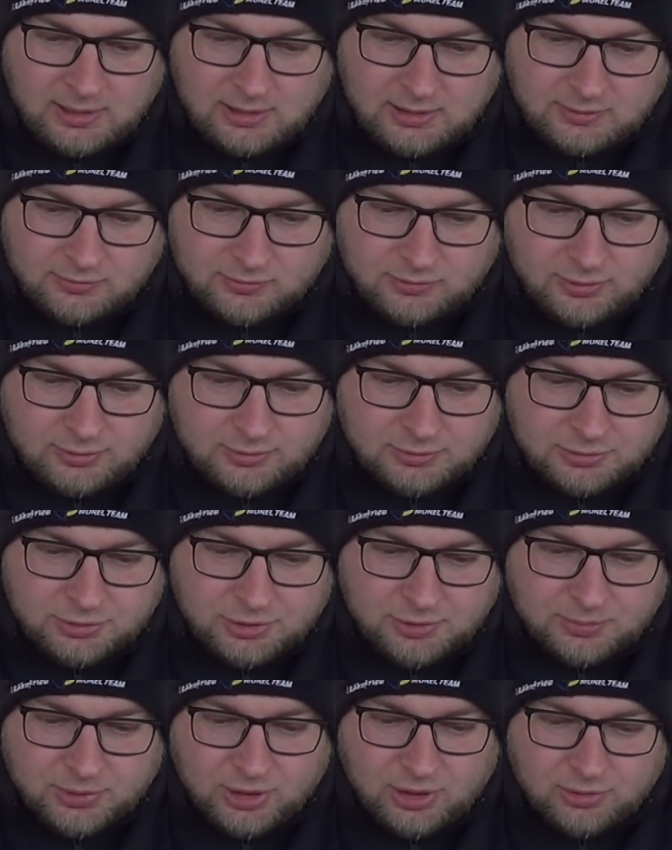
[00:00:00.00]
E, w związku
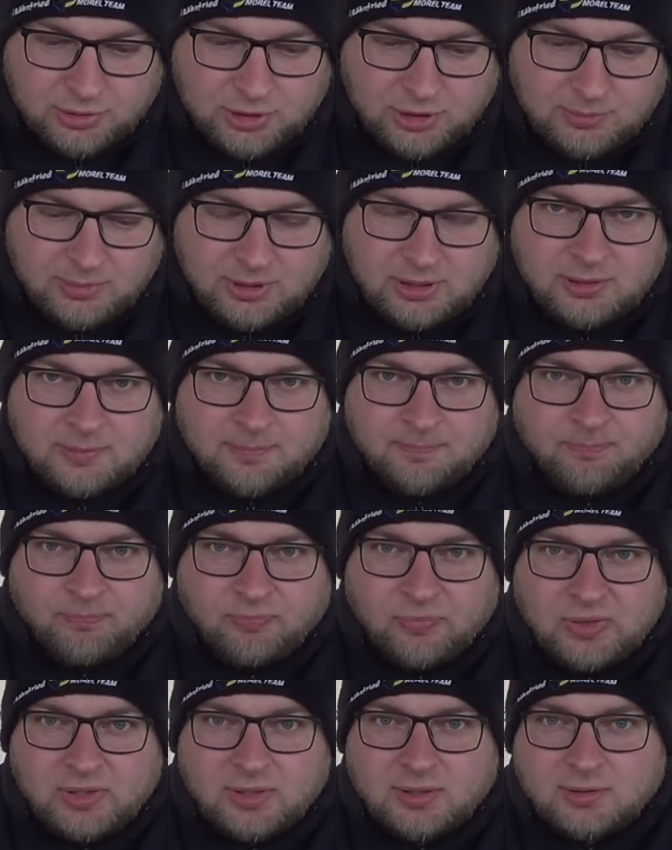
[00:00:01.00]
z czym przechodzimy
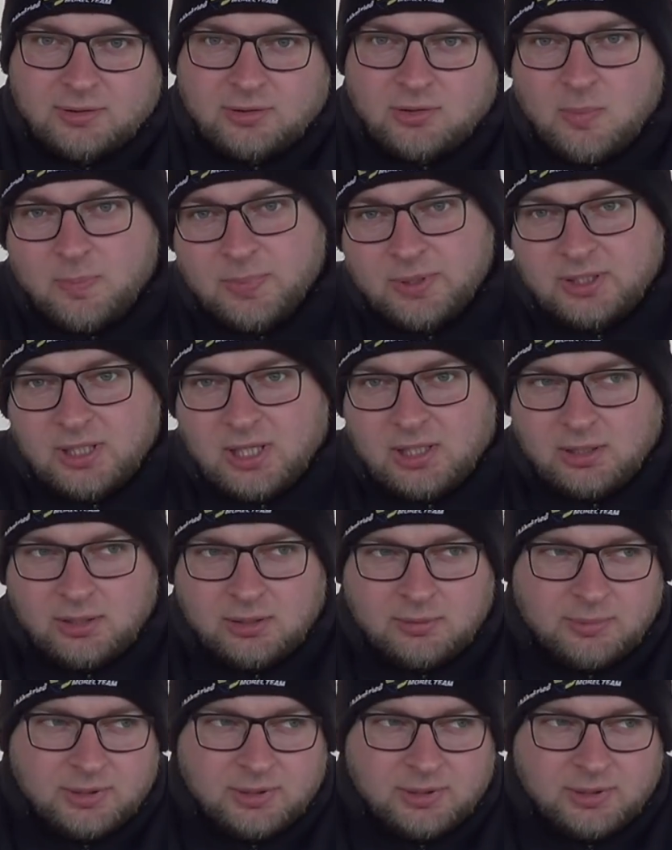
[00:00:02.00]
mm, do pytań.